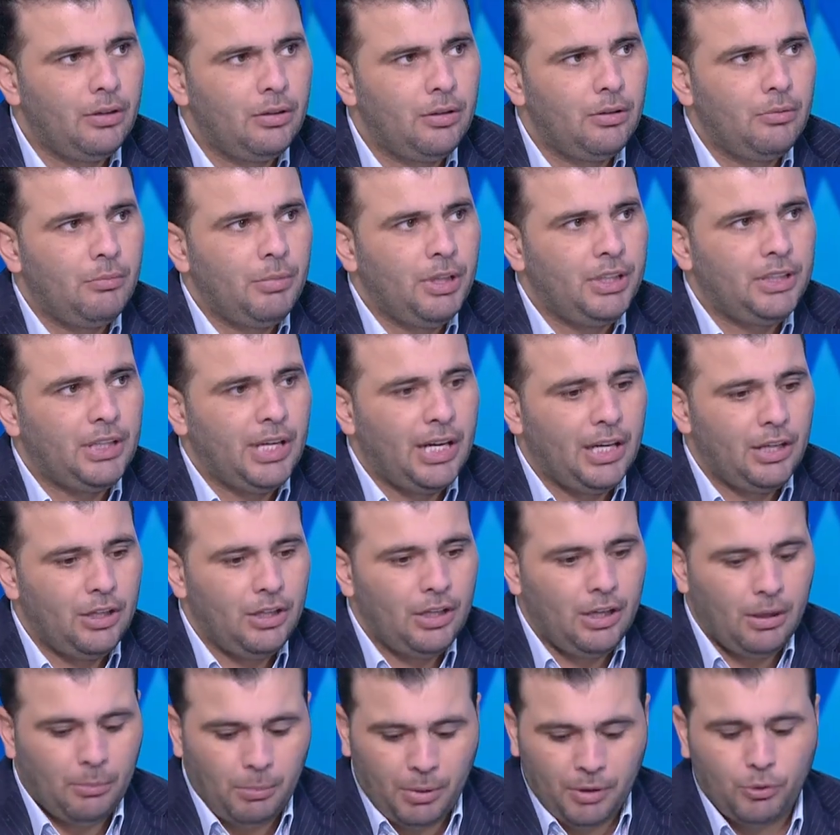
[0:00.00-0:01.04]
محتاج
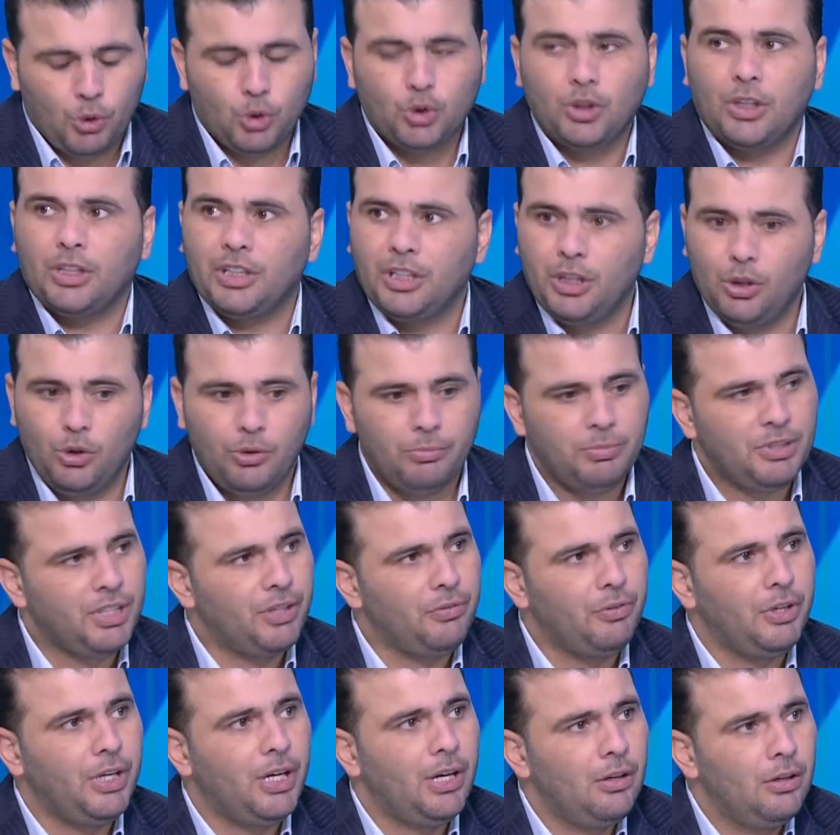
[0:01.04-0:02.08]
ان لما الفرصه تجيله يمسك
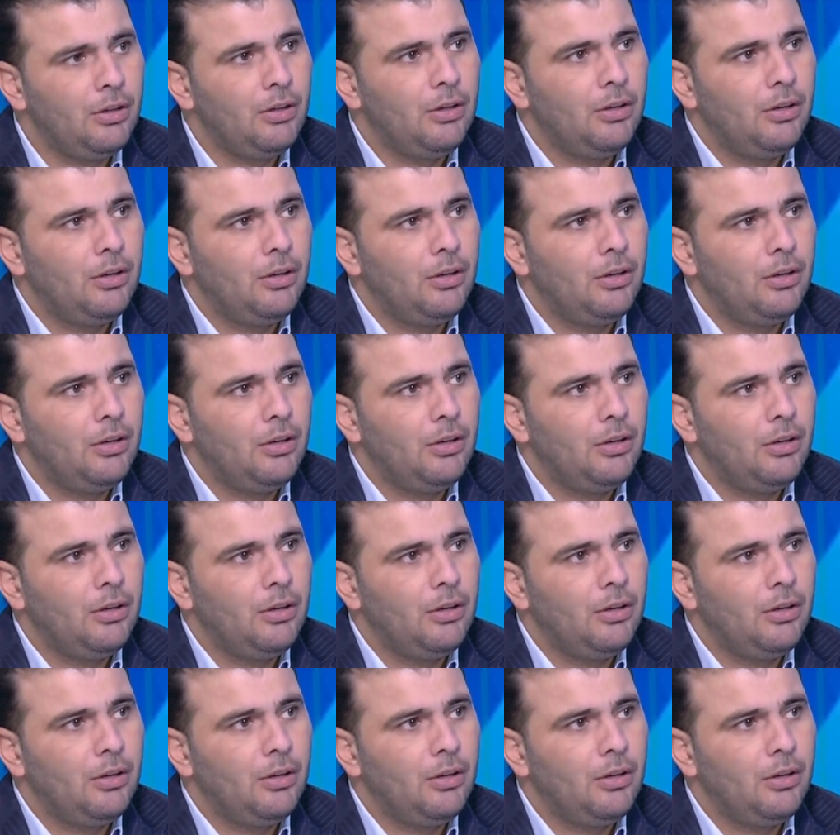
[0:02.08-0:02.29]
فيها